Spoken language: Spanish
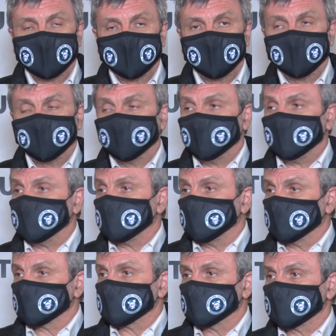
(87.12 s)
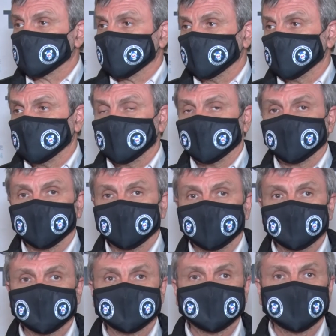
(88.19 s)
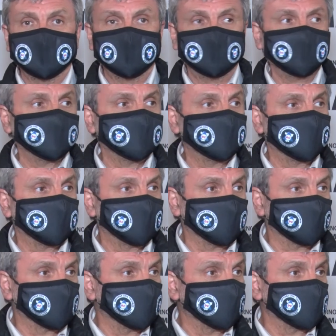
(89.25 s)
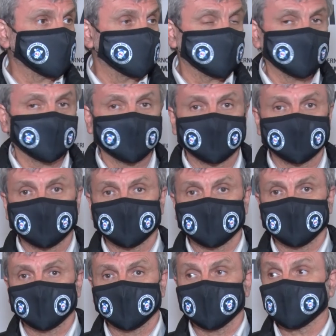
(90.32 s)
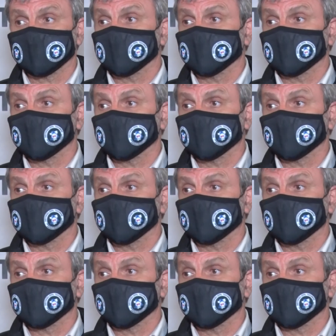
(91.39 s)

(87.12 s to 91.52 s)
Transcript: los medios a través de la provincia, los cortos eh, de,